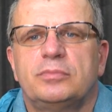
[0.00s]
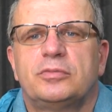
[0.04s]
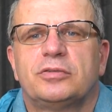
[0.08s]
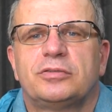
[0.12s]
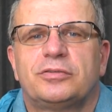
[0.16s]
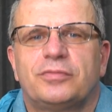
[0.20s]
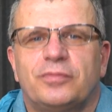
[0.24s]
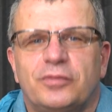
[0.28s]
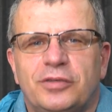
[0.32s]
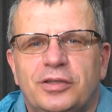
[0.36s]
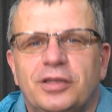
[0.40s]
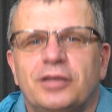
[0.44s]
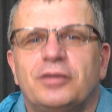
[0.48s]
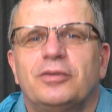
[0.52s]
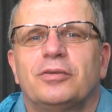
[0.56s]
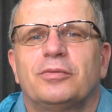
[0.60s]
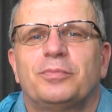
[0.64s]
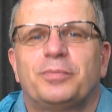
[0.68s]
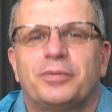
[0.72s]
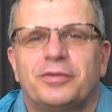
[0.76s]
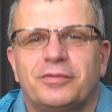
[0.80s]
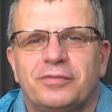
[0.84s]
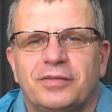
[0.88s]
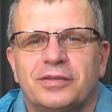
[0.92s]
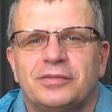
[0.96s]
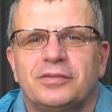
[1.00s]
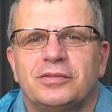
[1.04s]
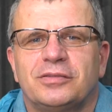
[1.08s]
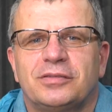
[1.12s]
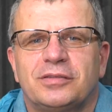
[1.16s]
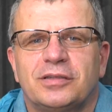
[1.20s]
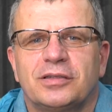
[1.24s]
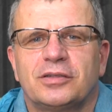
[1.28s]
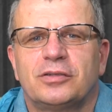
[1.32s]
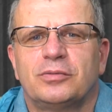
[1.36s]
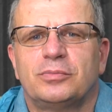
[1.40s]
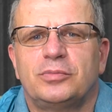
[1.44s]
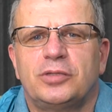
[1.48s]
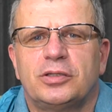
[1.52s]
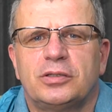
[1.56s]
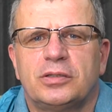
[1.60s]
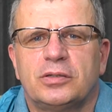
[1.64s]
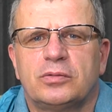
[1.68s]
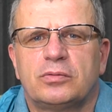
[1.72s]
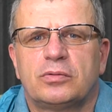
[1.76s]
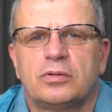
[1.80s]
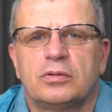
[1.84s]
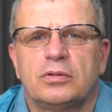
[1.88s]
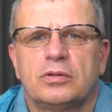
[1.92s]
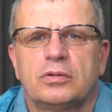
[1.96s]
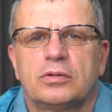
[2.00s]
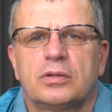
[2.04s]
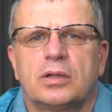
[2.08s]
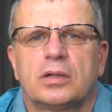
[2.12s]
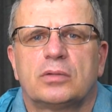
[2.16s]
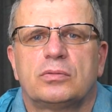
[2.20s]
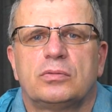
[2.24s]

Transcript: do swojego prowadzącego mnie neurologa,